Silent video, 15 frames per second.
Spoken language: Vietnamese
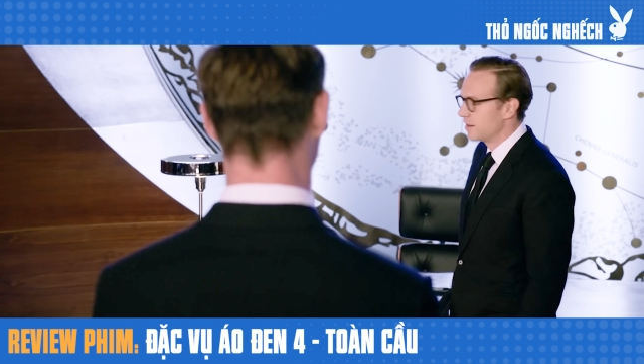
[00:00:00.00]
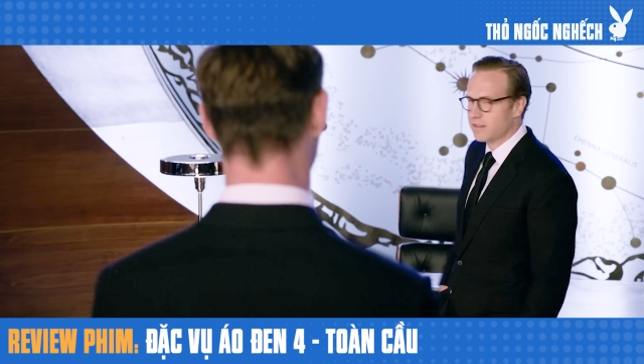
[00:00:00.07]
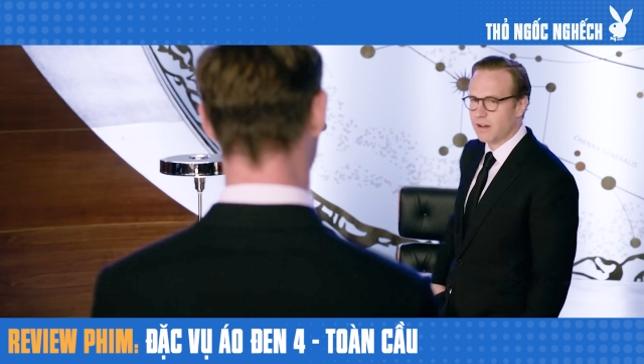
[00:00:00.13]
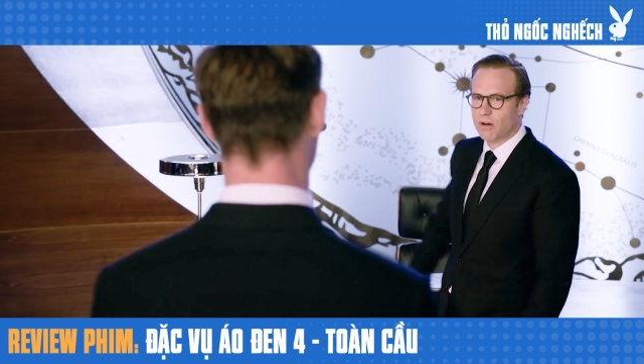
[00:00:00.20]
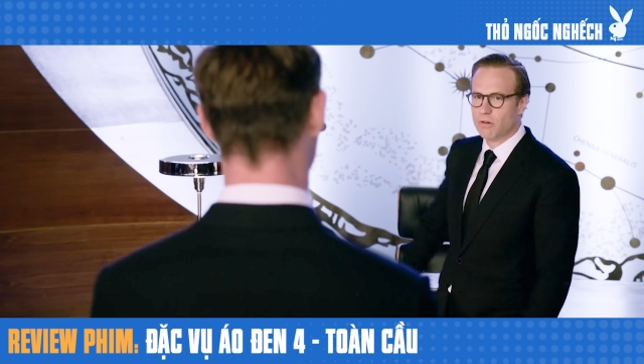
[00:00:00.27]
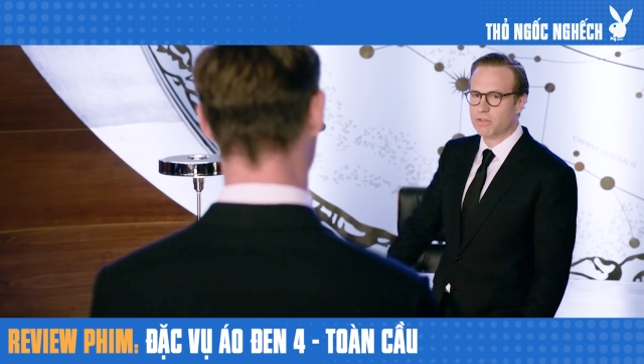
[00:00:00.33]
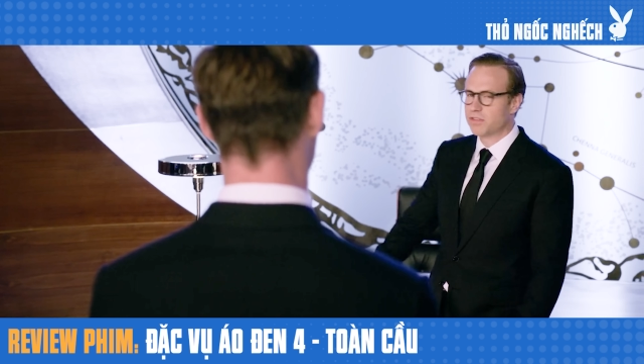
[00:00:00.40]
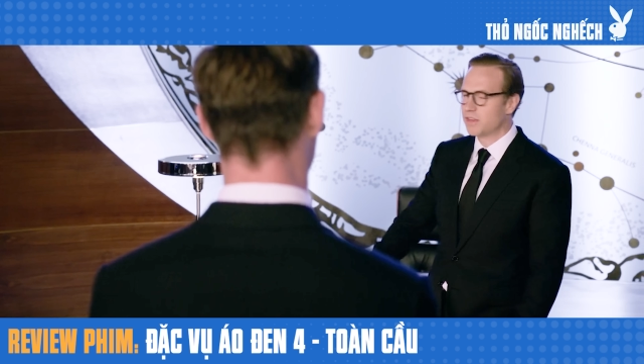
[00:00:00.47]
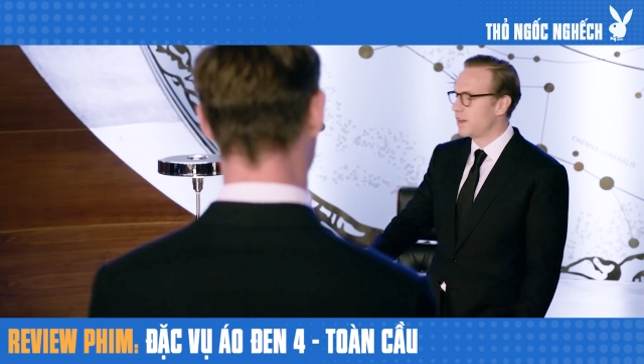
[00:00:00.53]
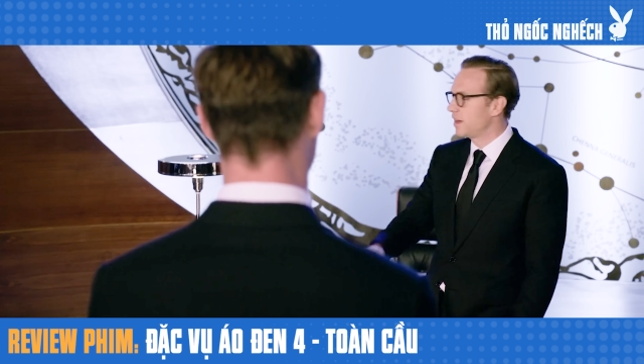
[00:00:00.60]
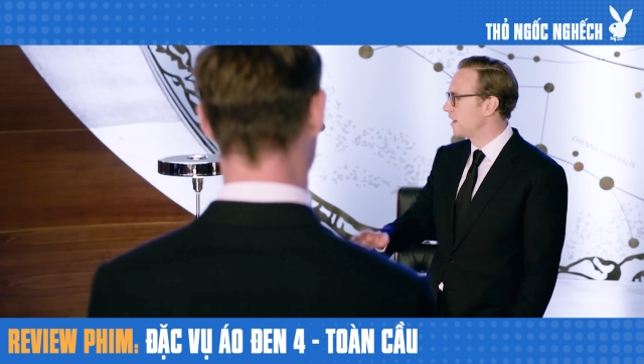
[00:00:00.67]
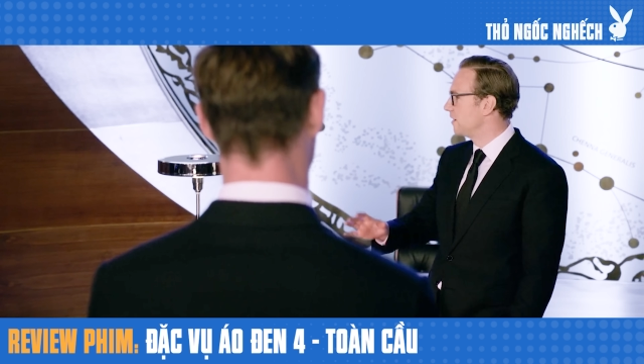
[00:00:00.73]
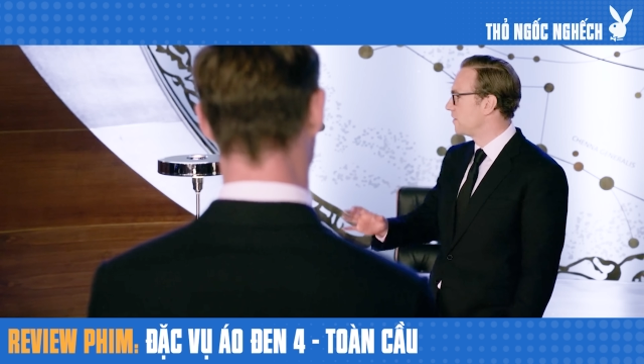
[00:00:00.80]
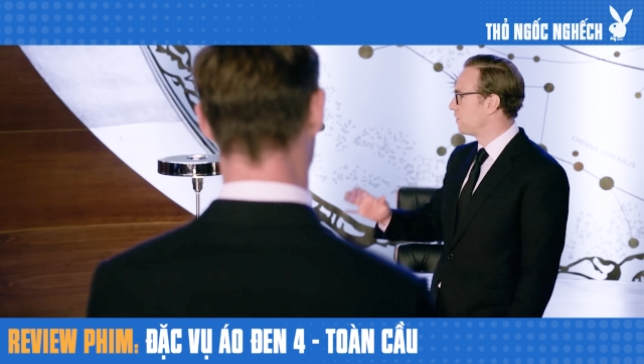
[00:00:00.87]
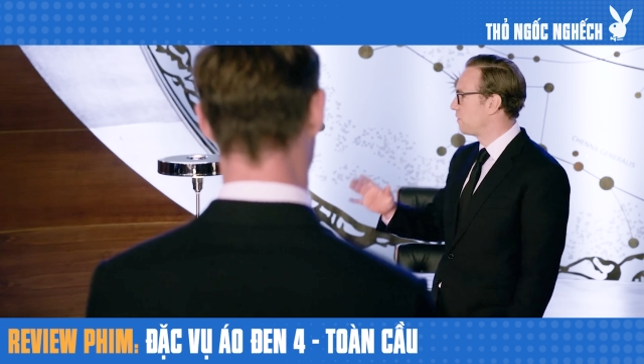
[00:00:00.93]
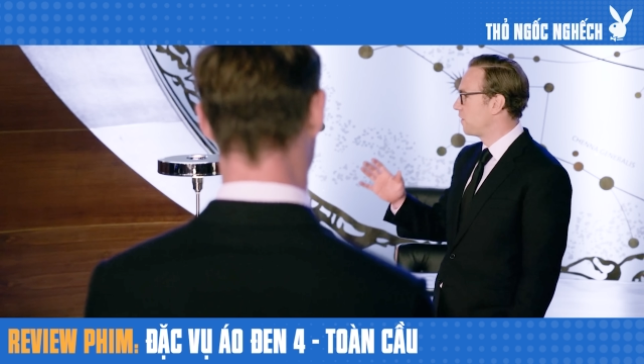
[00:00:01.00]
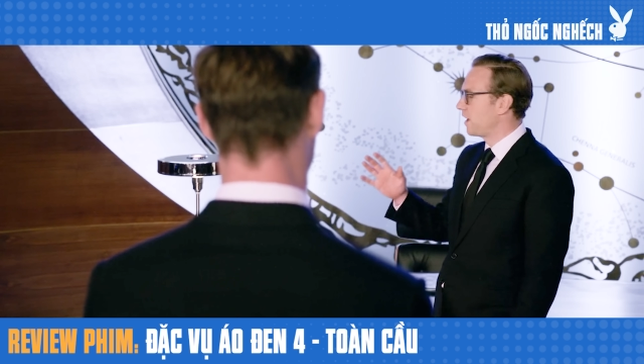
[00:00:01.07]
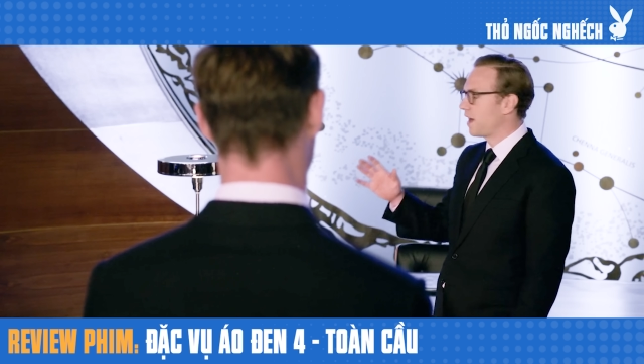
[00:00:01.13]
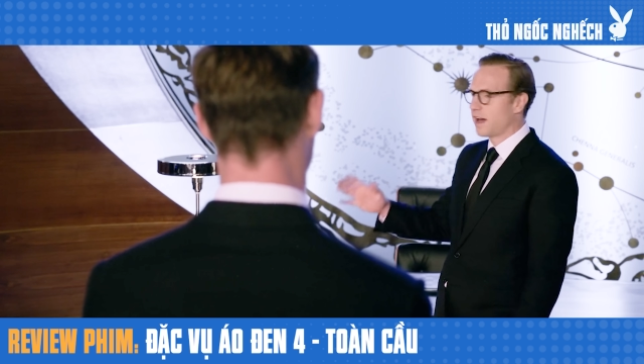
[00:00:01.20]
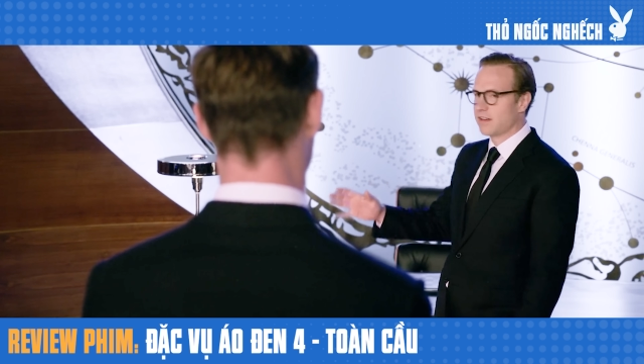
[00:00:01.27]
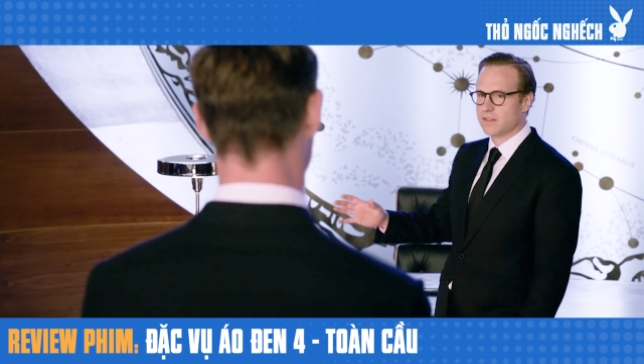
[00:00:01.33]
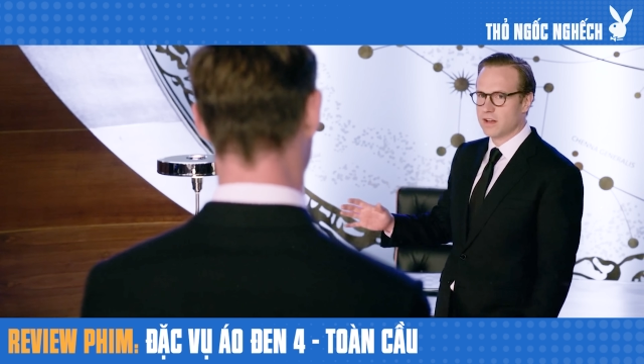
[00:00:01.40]
Đặc vụ si rất nhanh đọc
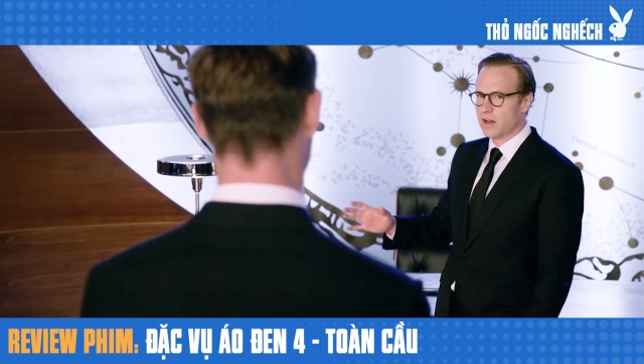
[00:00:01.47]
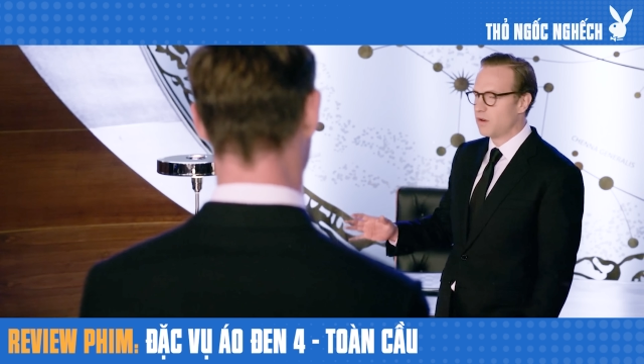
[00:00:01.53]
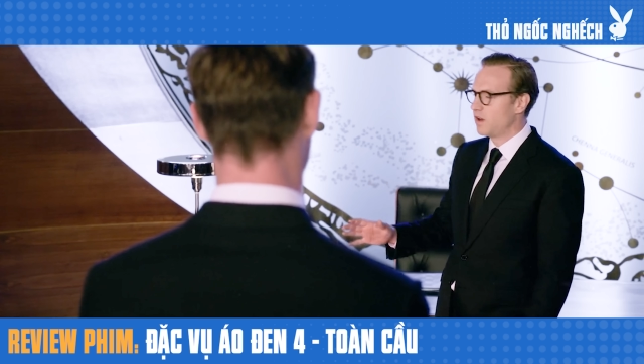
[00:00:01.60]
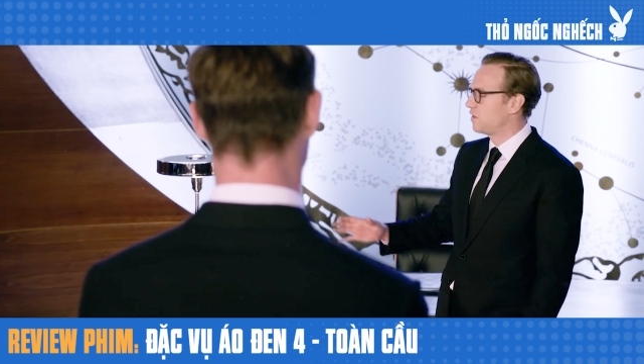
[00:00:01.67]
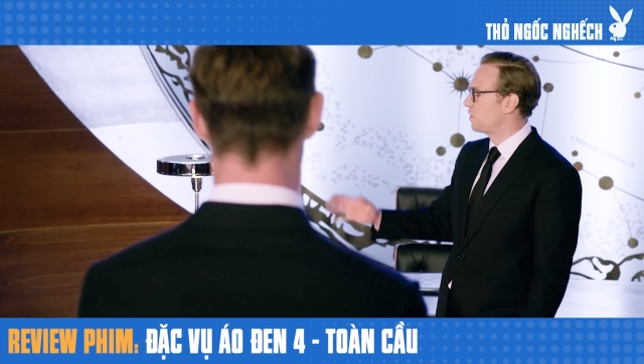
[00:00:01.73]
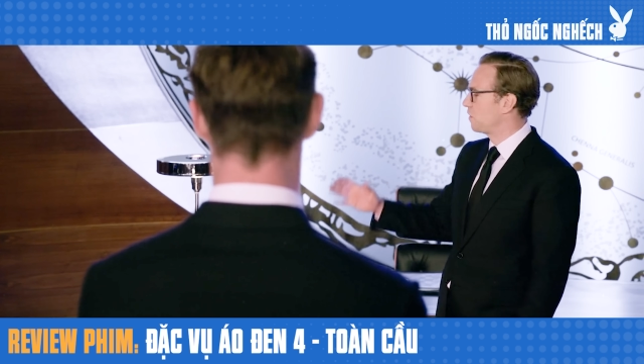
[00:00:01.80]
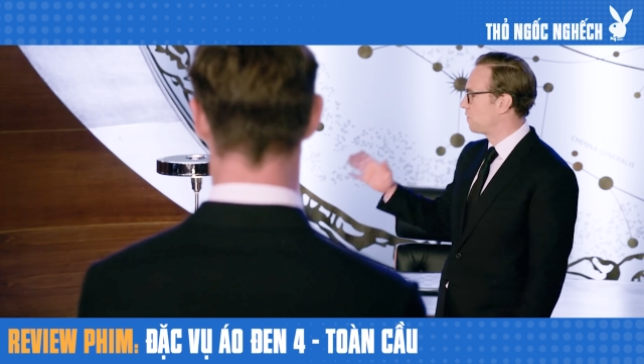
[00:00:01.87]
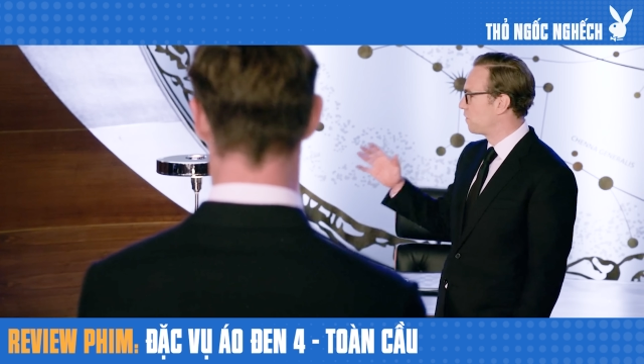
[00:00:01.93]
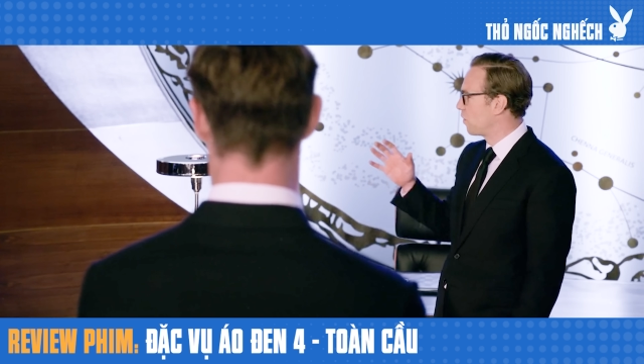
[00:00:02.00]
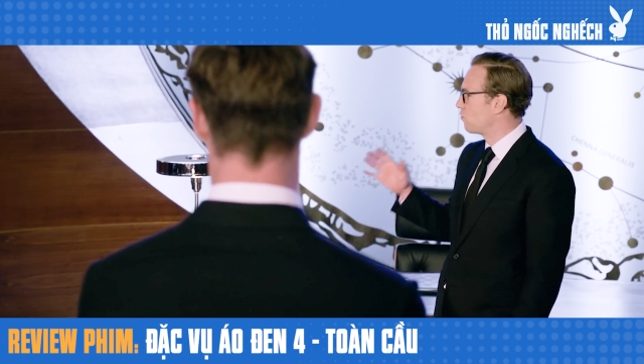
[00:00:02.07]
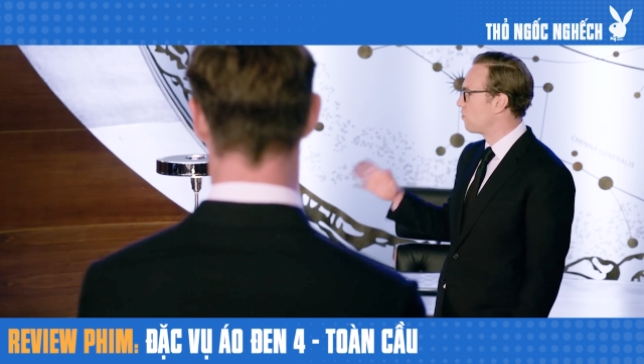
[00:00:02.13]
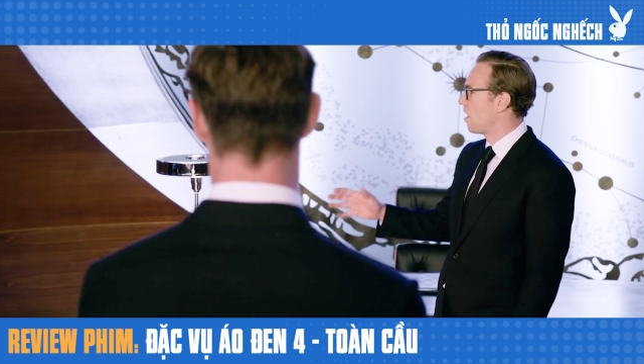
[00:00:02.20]
điều luật 13 là sa